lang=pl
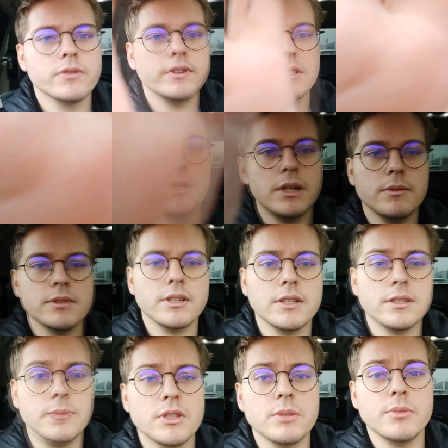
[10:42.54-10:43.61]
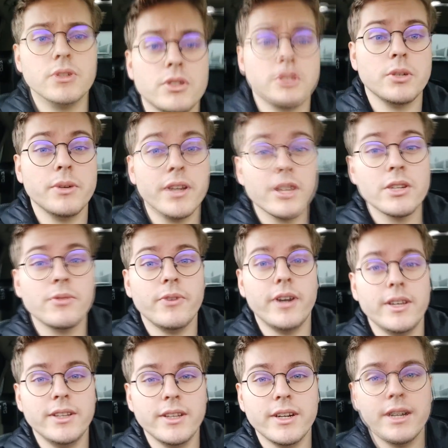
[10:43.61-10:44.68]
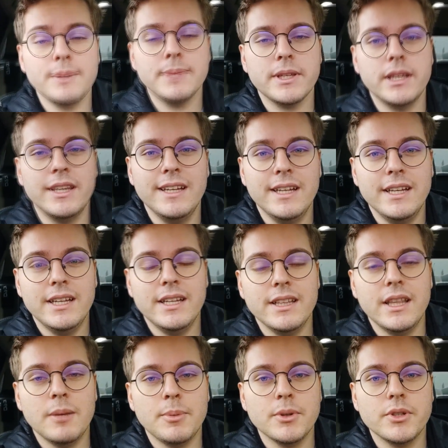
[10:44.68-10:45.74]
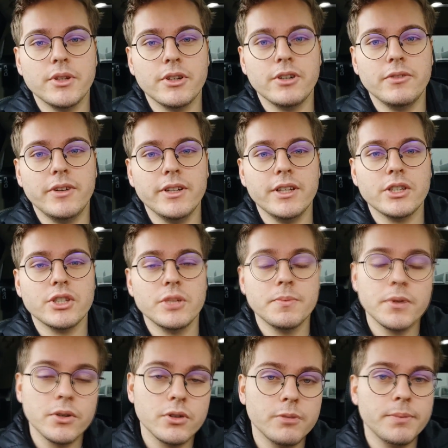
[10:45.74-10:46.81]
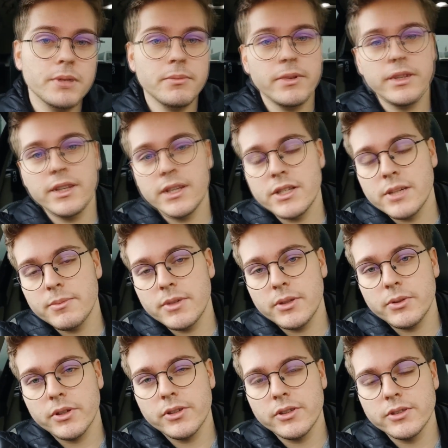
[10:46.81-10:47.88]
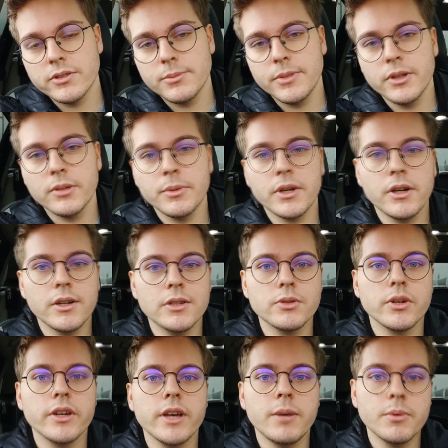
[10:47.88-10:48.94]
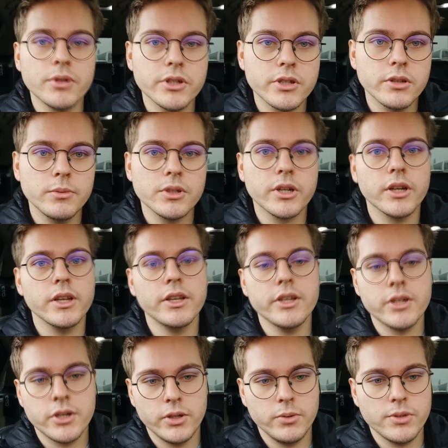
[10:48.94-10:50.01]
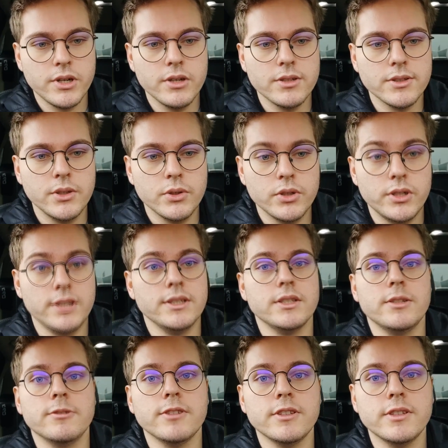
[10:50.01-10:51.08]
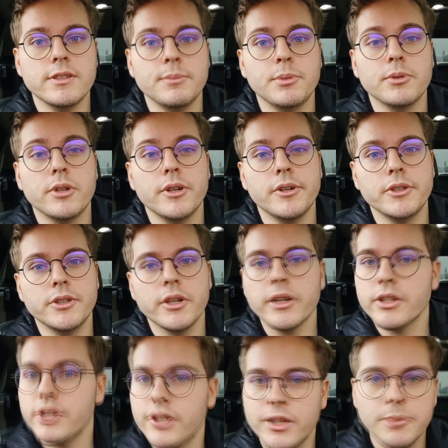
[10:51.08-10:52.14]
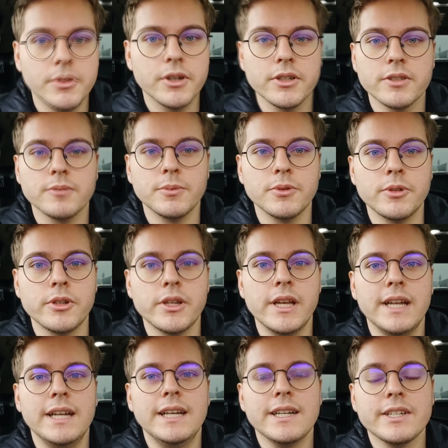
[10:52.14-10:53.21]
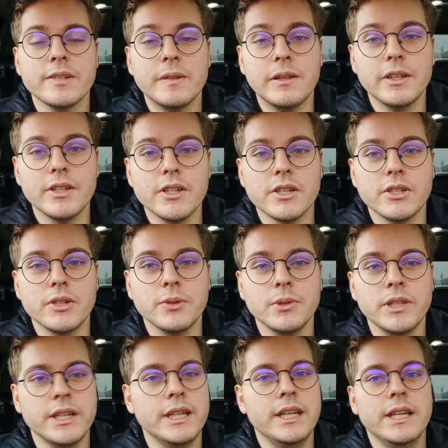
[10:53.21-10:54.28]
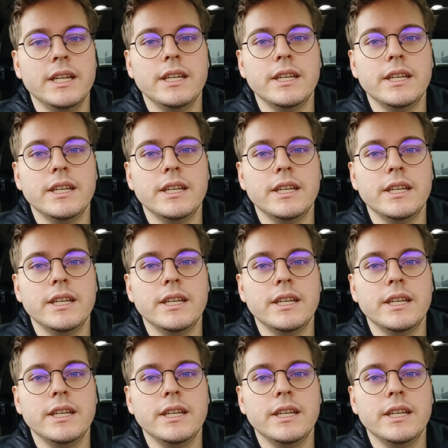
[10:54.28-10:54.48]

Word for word: już Was zabieram, zaraz zobaczymy, czy są jakieś fajne ramki e, na podziękowania, szybko kupimy, jedziemy na drugi koniec Lublina do Michała Halczuka, ja muszę jeszcze do mieszkania i jeszcze na uczelnię zdążyć, a zaczynam zajęcie za półtorej godziny, gdzie nie mogę się spóźnić, także mam nadzieję, że się uda.